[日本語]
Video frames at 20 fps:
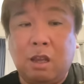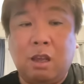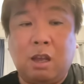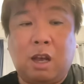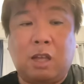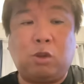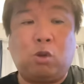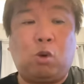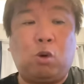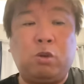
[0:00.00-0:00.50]

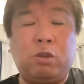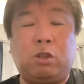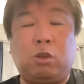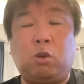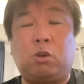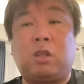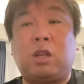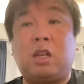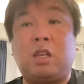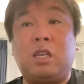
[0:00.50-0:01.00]
あの、本に
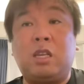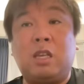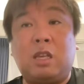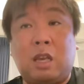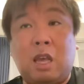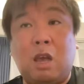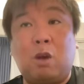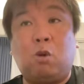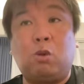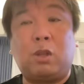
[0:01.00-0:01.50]
とったらいい
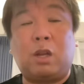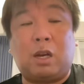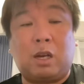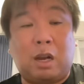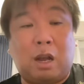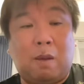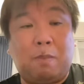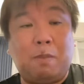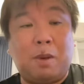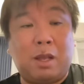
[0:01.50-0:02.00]
傾向だか
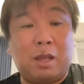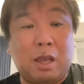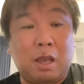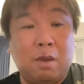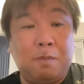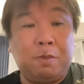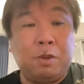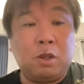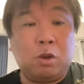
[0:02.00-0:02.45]
ら、まあね、